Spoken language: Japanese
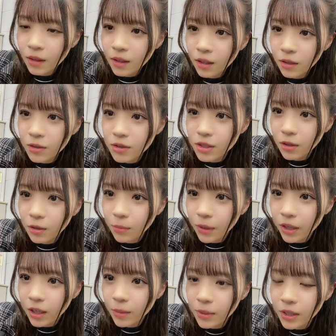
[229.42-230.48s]
はるちゃんは
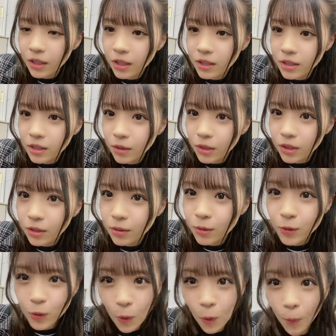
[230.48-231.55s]
前髪でガチ変わった
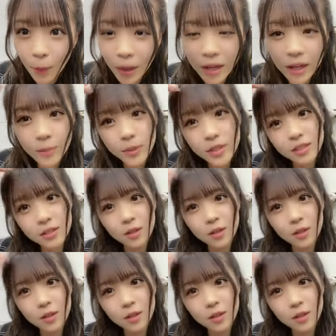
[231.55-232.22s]
嘘前髪違う